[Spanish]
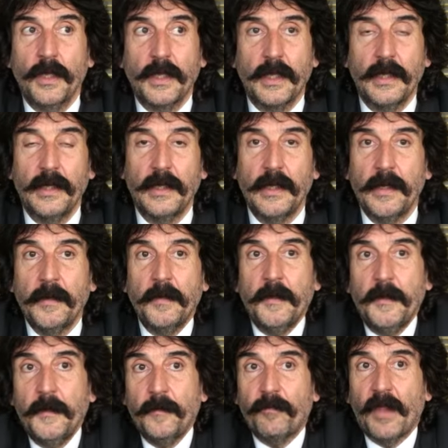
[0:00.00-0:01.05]
es que
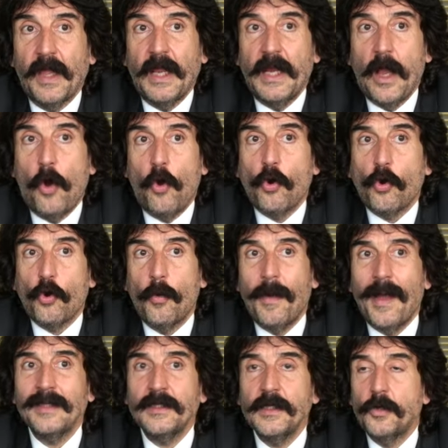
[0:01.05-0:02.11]
el ahorro
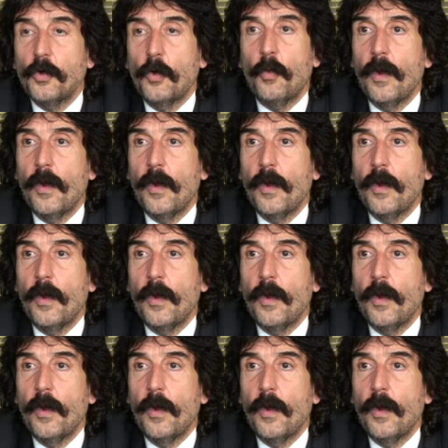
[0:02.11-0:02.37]
básico